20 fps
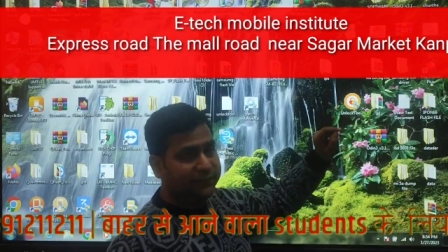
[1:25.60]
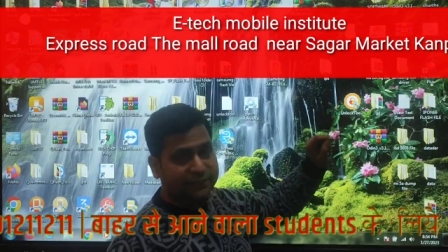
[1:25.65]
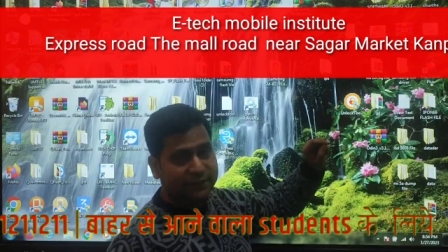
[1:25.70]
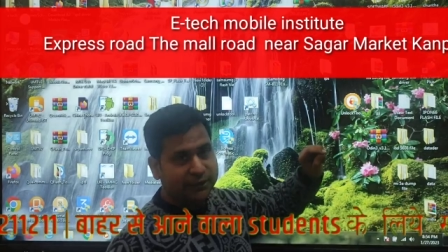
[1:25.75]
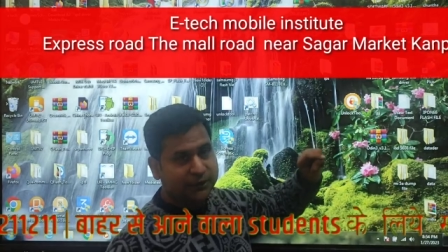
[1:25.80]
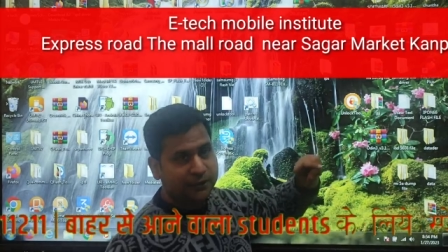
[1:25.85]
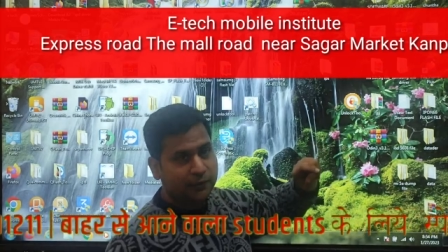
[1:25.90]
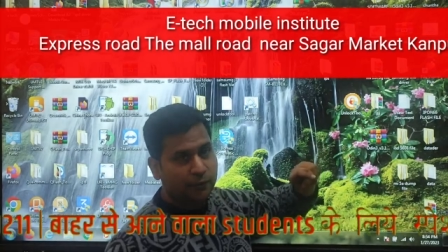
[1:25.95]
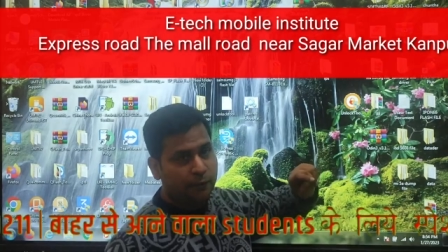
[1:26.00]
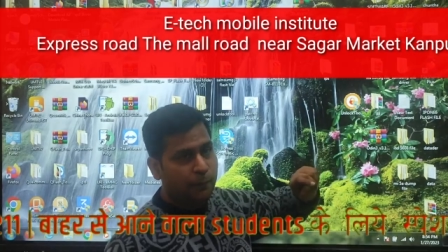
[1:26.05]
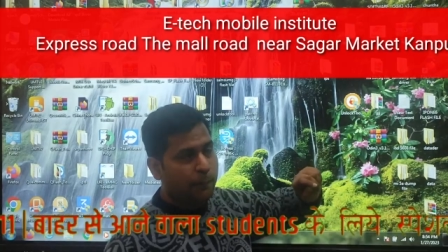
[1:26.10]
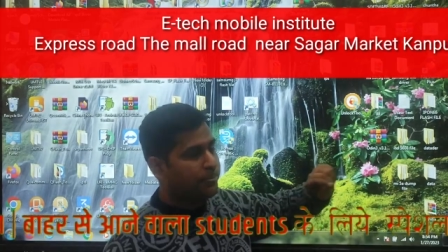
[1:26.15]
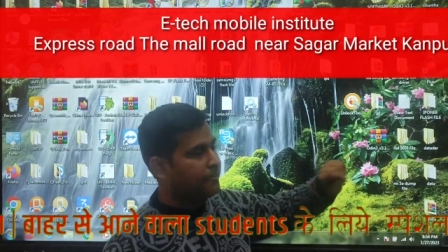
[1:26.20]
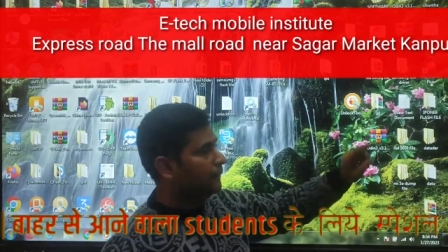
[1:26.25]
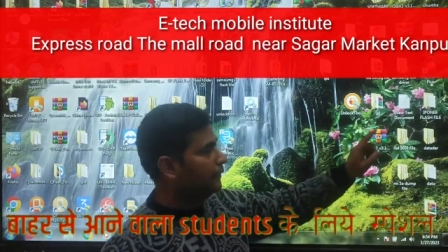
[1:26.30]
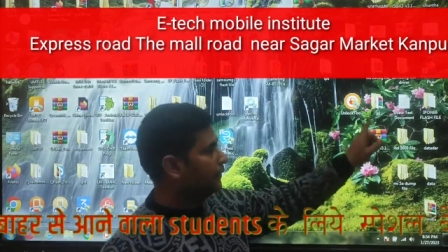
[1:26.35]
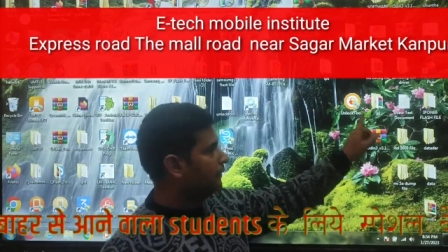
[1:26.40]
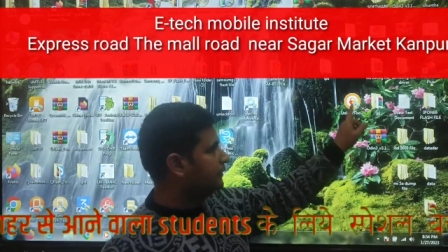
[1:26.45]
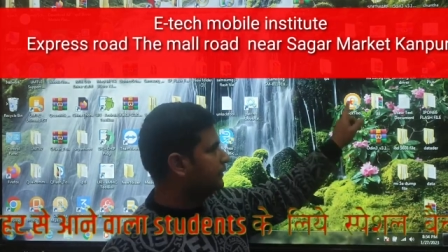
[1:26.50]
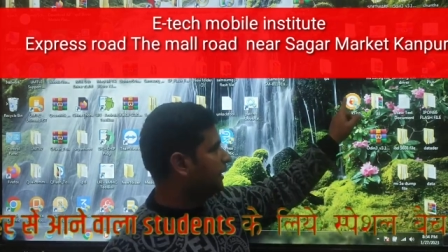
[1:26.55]
आ जाएगा
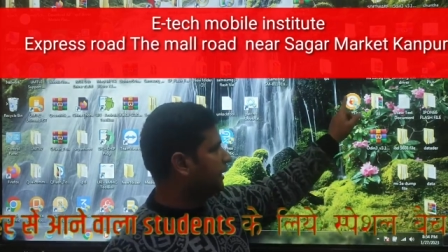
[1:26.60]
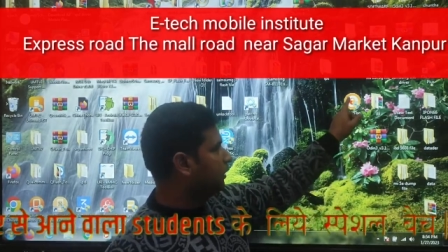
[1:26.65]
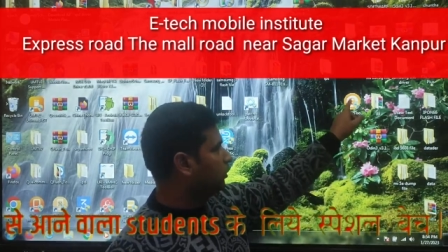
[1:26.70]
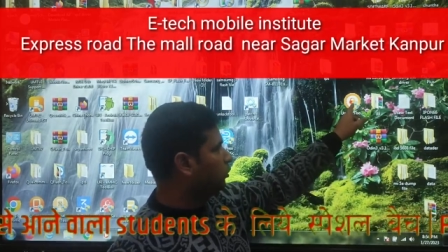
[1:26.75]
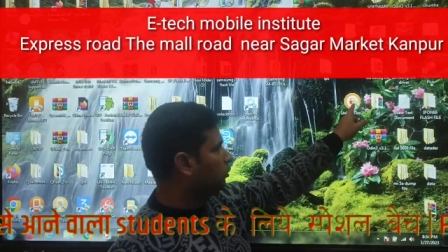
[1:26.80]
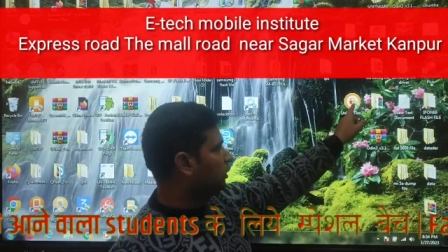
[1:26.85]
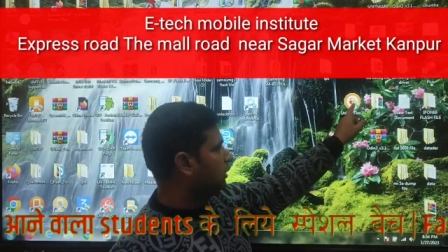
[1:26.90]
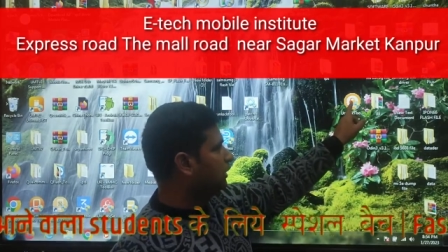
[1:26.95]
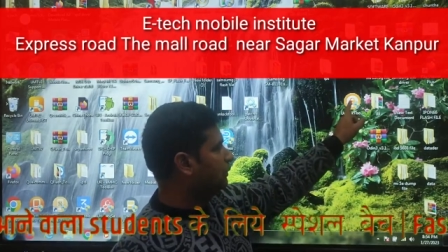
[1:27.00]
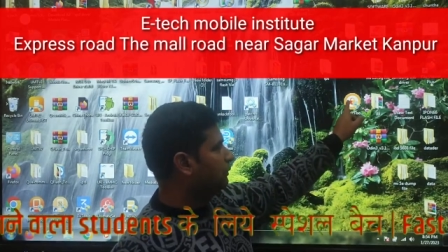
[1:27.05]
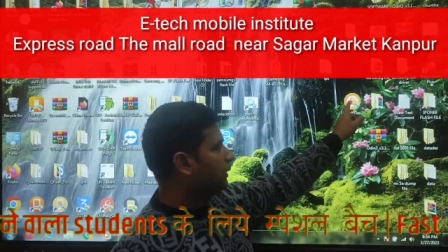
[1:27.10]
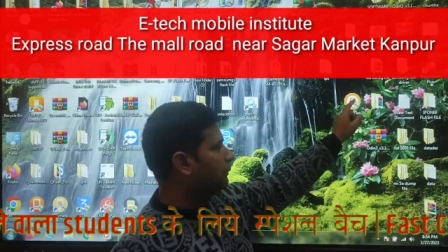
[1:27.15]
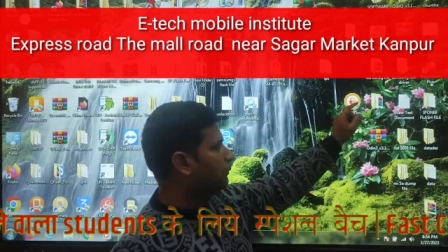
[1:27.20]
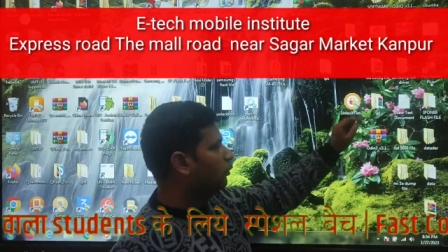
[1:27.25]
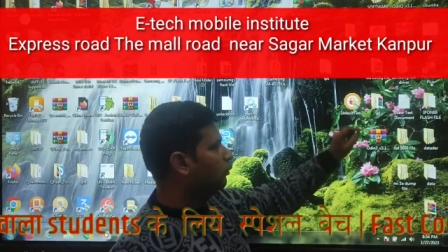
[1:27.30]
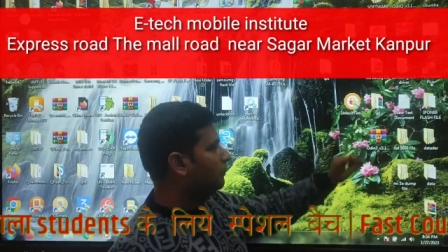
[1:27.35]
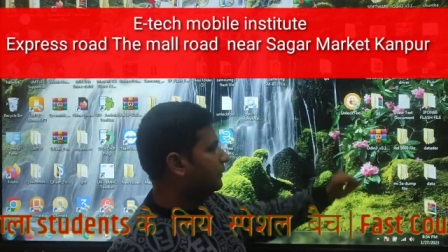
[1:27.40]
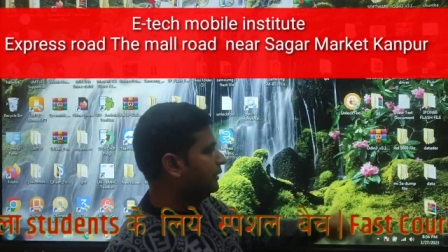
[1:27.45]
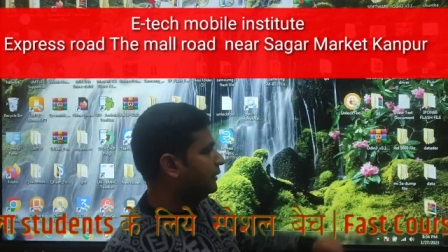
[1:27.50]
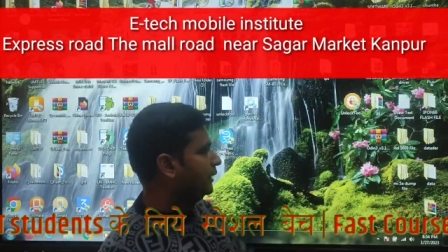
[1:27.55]
इस आइकन को जब आप
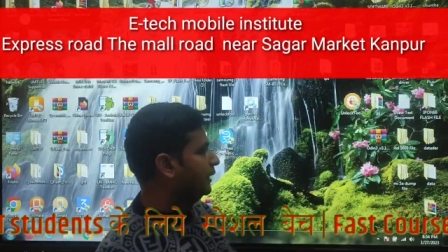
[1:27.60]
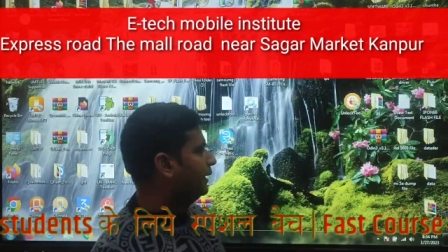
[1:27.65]
ओपन